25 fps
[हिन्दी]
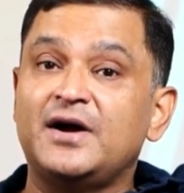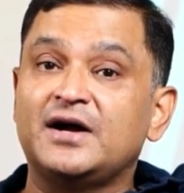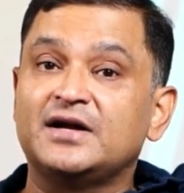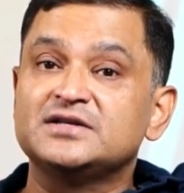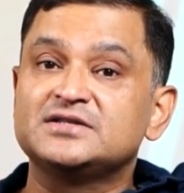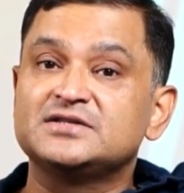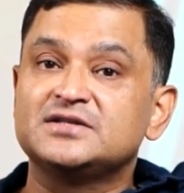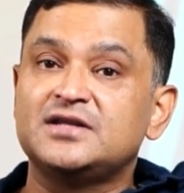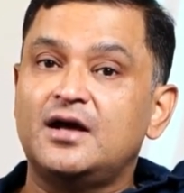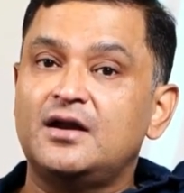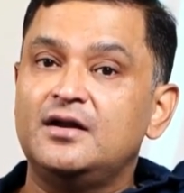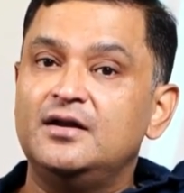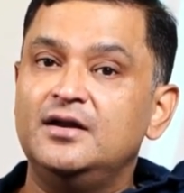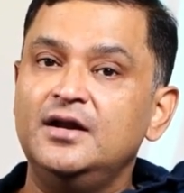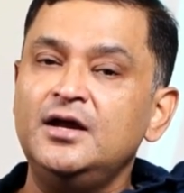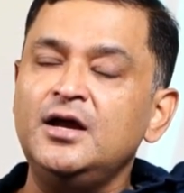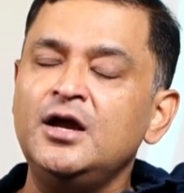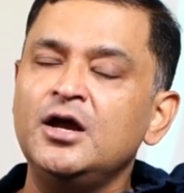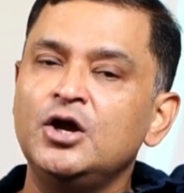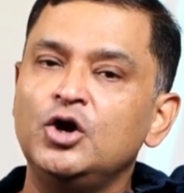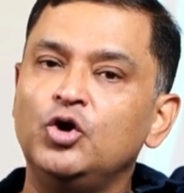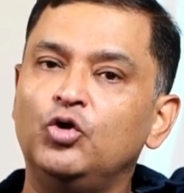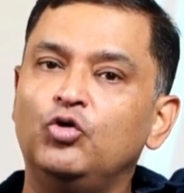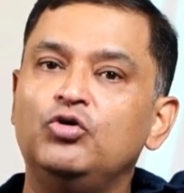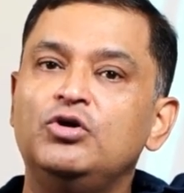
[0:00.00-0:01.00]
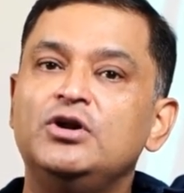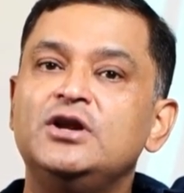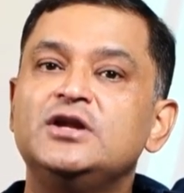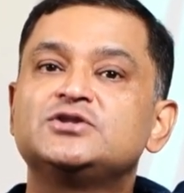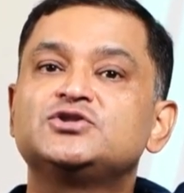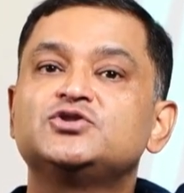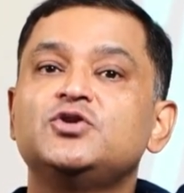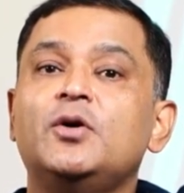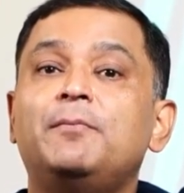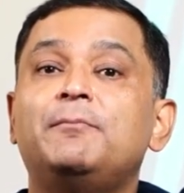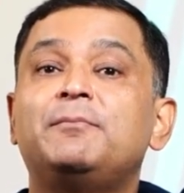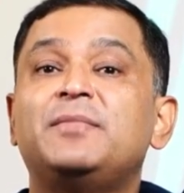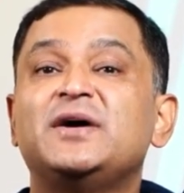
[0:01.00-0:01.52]
पाकिस्तान ने
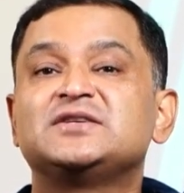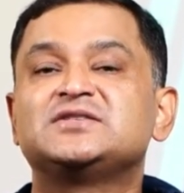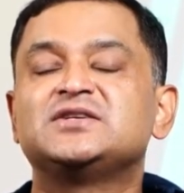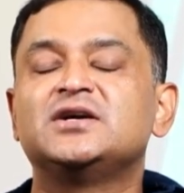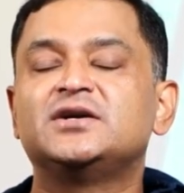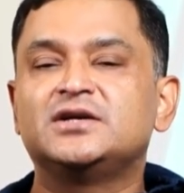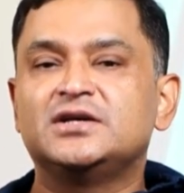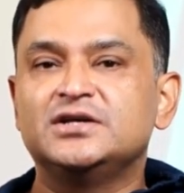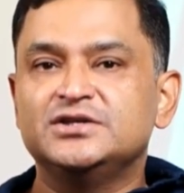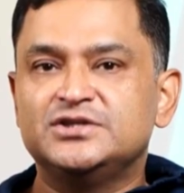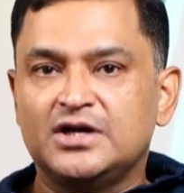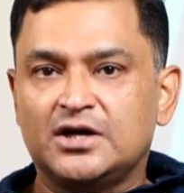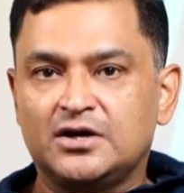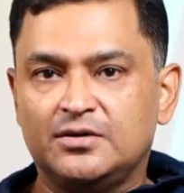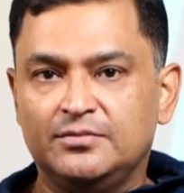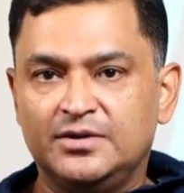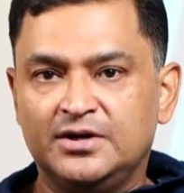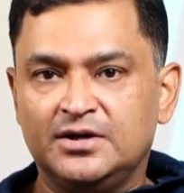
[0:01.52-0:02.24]
उन्नीस की जंग